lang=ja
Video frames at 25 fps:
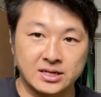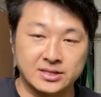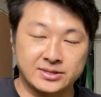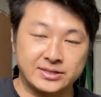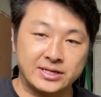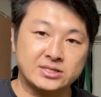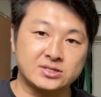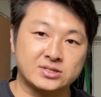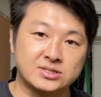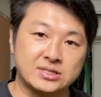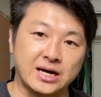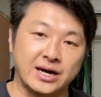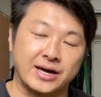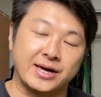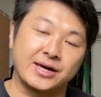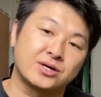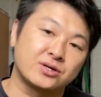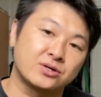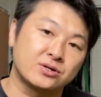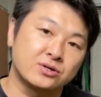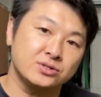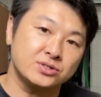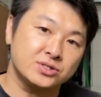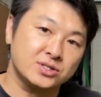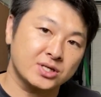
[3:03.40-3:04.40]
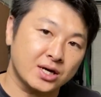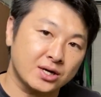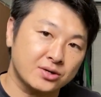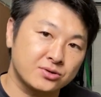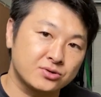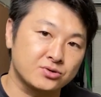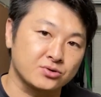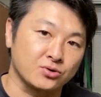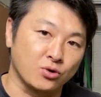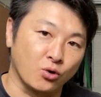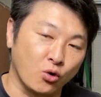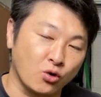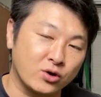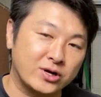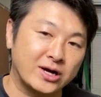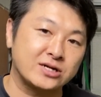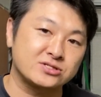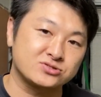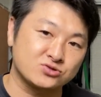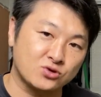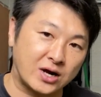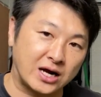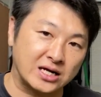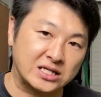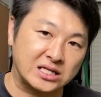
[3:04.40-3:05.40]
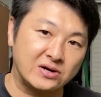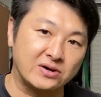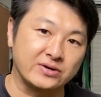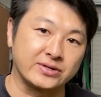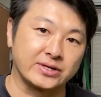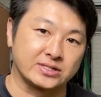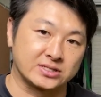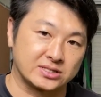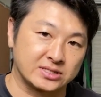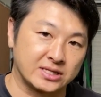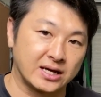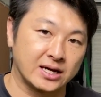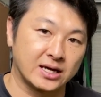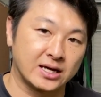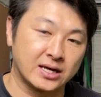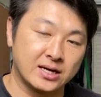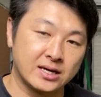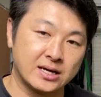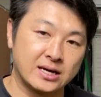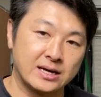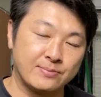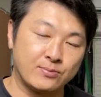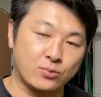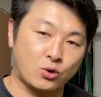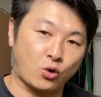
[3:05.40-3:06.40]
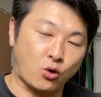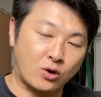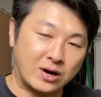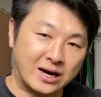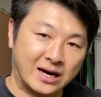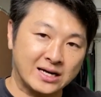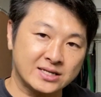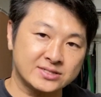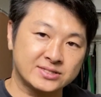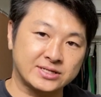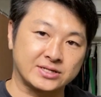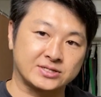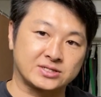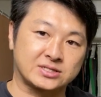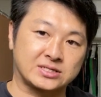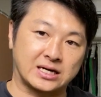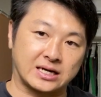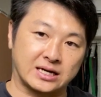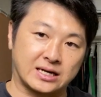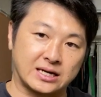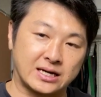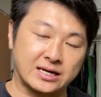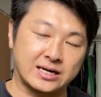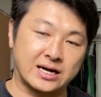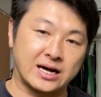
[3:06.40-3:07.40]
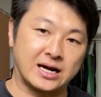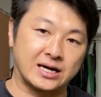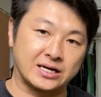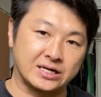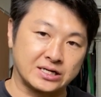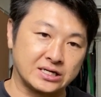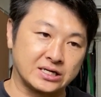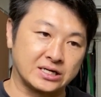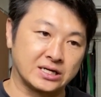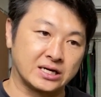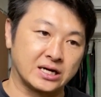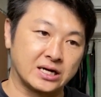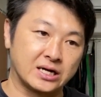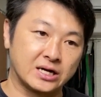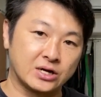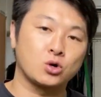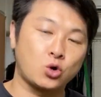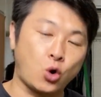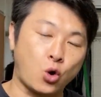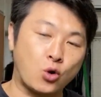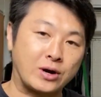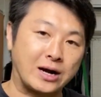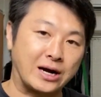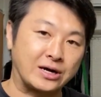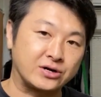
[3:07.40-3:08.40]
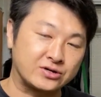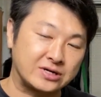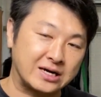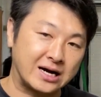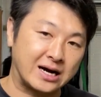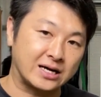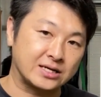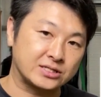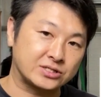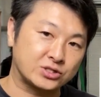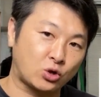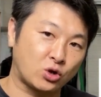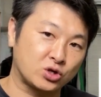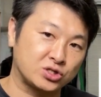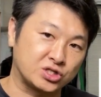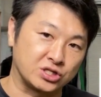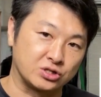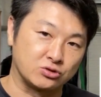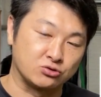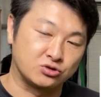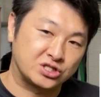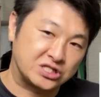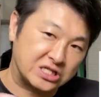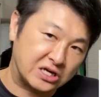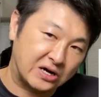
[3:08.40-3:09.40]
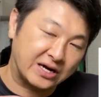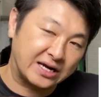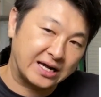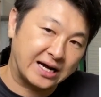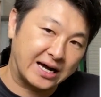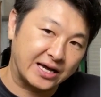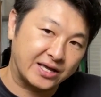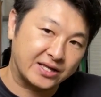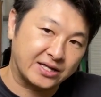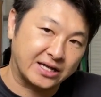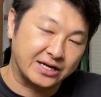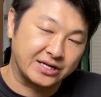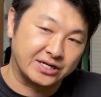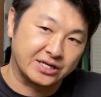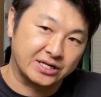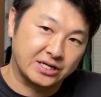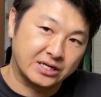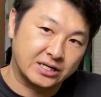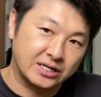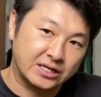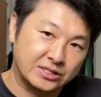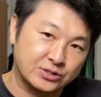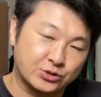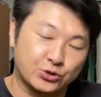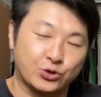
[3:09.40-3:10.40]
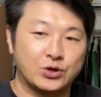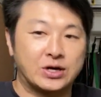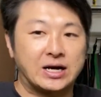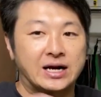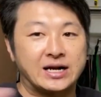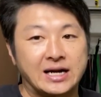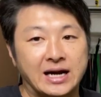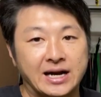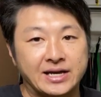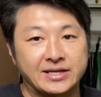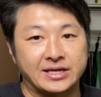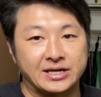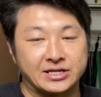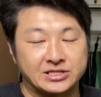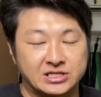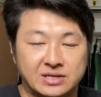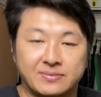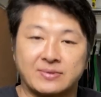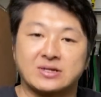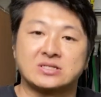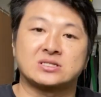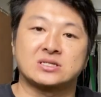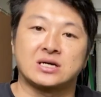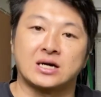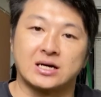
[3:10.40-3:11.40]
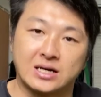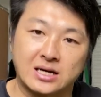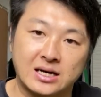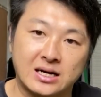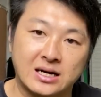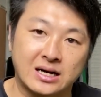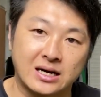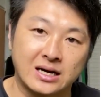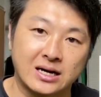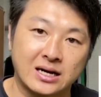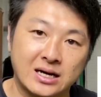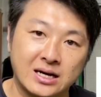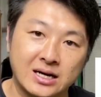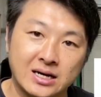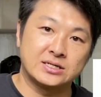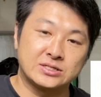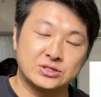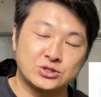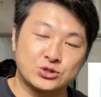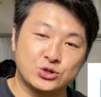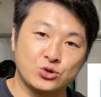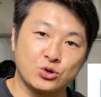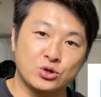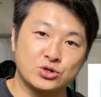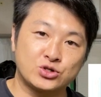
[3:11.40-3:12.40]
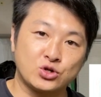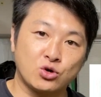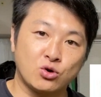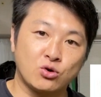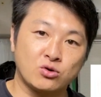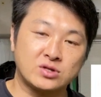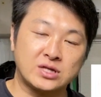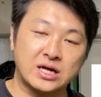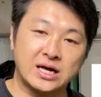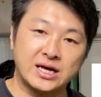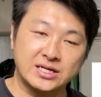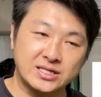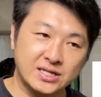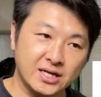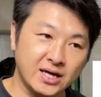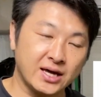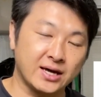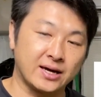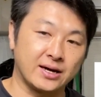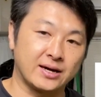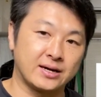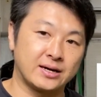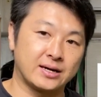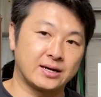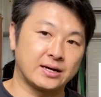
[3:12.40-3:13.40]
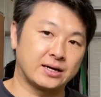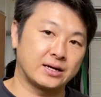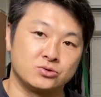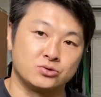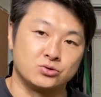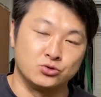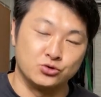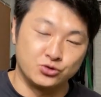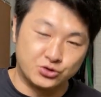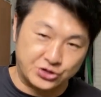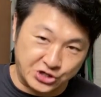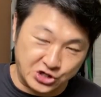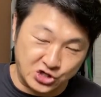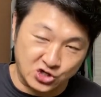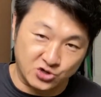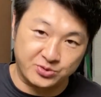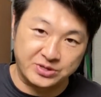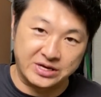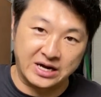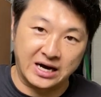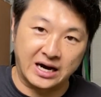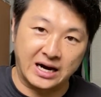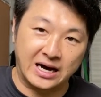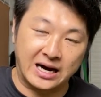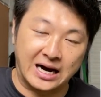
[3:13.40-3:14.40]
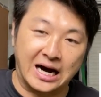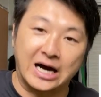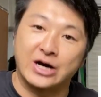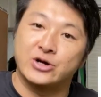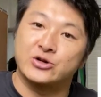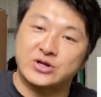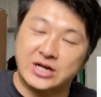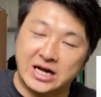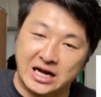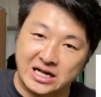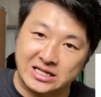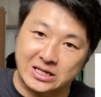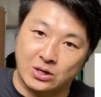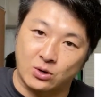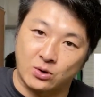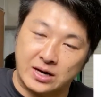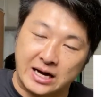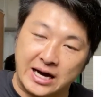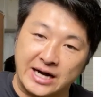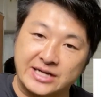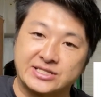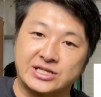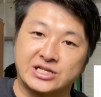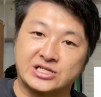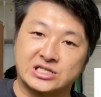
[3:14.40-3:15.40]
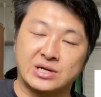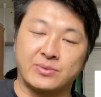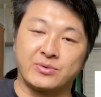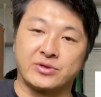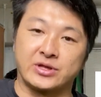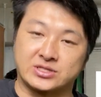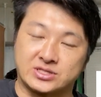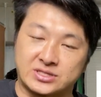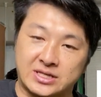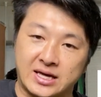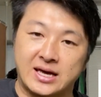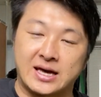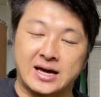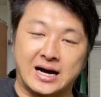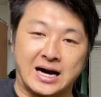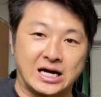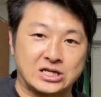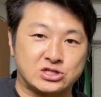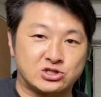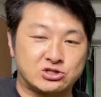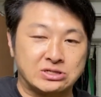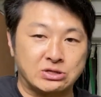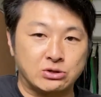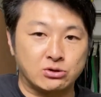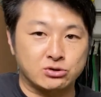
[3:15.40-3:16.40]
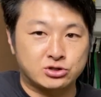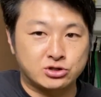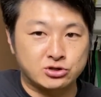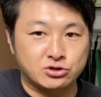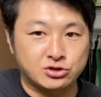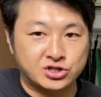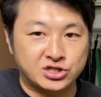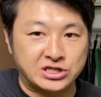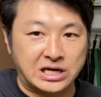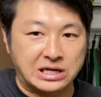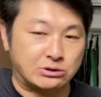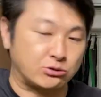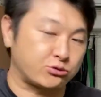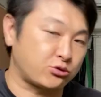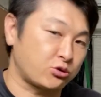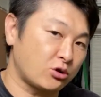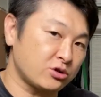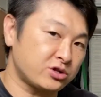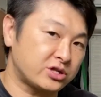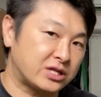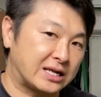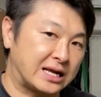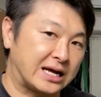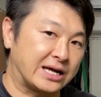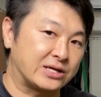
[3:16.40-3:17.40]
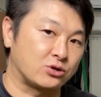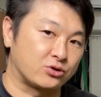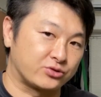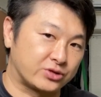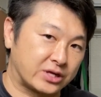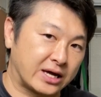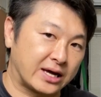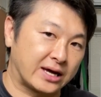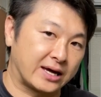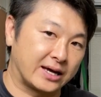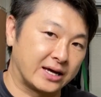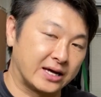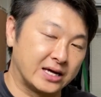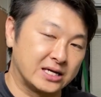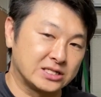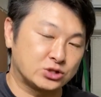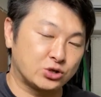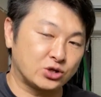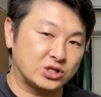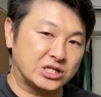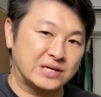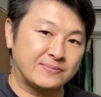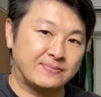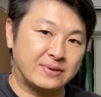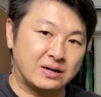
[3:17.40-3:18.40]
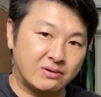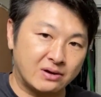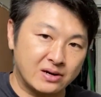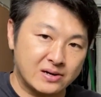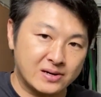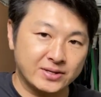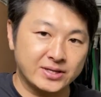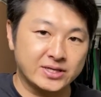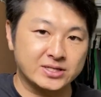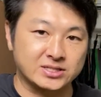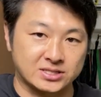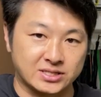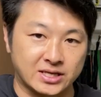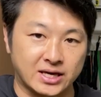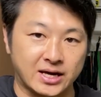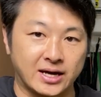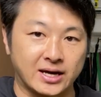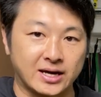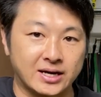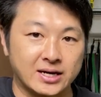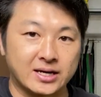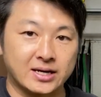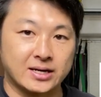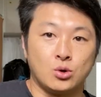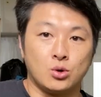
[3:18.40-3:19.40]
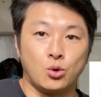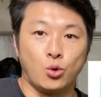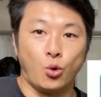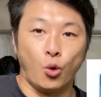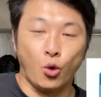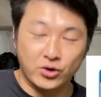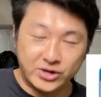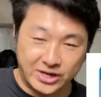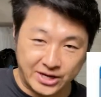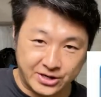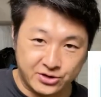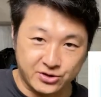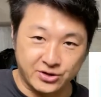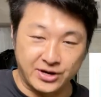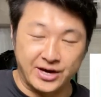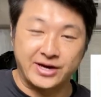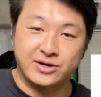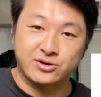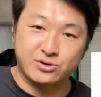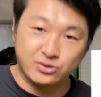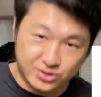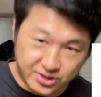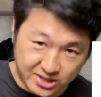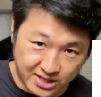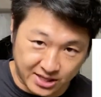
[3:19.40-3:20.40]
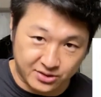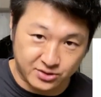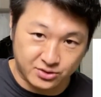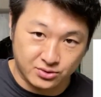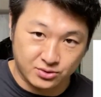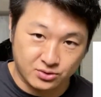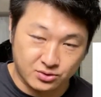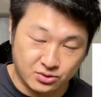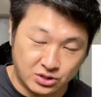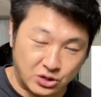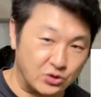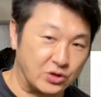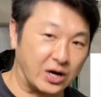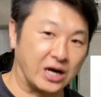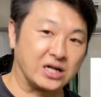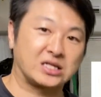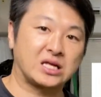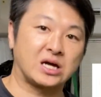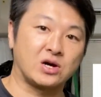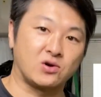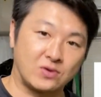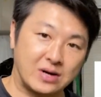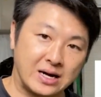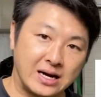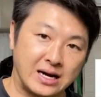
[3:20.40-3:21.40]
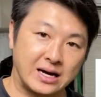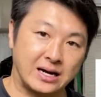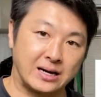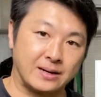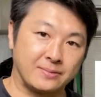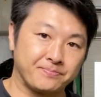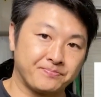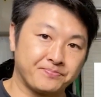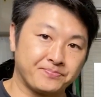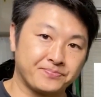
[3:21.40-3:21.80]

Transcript: ですが、X 脚、O 脚の方はですね、股関節からやはり骨格が少し内側に入ったり、外側に入ったりしてますから、その状態で浮き指や歩き方を改善してもですね、足裏の重心が整ってないので、そういった場合はですね、O 脚、X 脚という方は、